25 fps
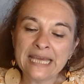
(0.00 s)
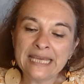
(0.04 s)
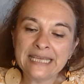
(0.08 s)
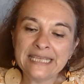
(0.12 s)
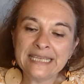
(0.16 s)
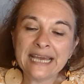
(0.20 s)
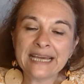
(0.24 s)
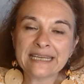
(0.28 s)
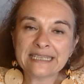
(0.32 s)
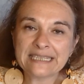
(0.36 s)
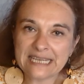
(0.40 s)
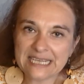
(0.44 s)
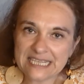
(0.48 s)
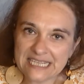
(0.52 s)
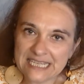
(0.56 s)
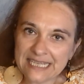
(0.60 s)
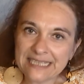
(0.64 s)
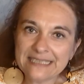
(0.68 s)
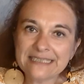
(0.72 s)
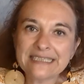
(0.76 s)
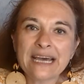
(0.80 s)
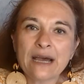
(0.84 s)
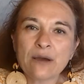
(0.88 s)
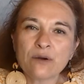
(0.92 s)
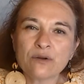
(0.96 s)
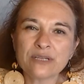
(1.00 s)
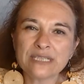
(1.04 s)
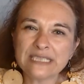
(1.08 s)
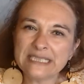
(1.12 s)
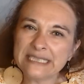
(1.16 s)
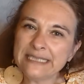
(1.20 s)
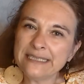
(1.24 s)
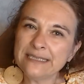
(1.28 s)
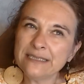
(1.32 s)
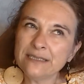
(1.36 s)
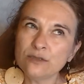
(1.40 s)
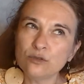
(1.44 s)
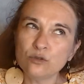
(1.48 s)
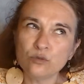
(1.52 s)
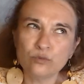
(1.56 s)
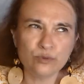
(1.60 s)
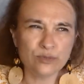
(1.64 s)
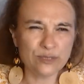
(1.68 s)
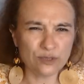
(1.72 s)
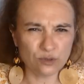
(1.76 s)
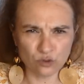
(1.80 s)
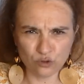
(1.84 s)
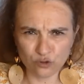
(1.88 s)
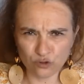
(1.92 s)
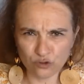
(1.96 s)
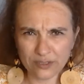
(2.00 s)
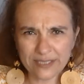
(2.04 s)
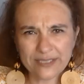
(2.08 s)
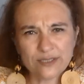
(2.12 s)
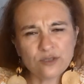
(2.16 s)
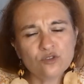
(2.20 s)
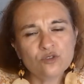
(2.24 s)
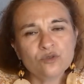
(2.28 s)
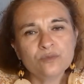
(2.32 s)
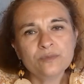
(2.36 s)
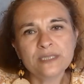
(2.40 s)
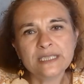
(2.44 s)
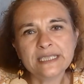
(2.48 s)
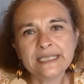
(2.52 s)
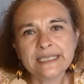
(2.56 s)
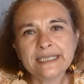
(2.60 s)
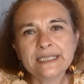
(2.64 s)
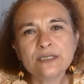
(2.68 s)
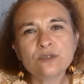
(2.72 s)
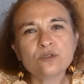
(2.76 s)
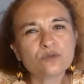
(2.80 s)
Il y a un agenda en ligne depuis deux ans et demi,